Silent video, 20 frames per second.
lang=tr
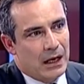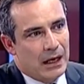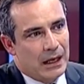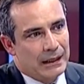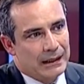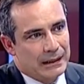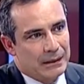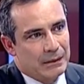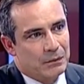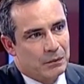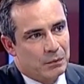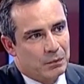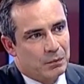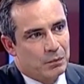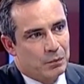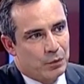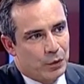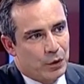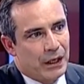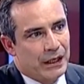hani
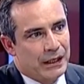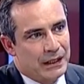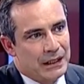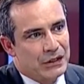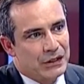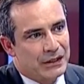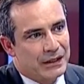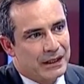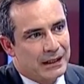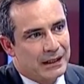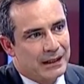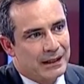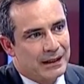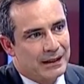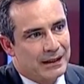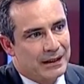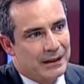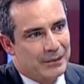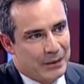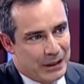bu aile
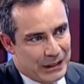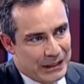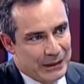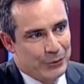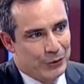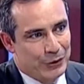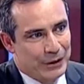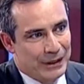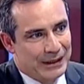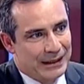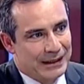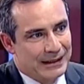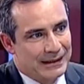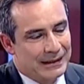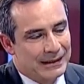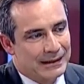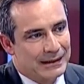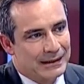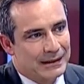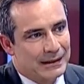şirketlerinde madem oradan
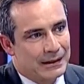gittik.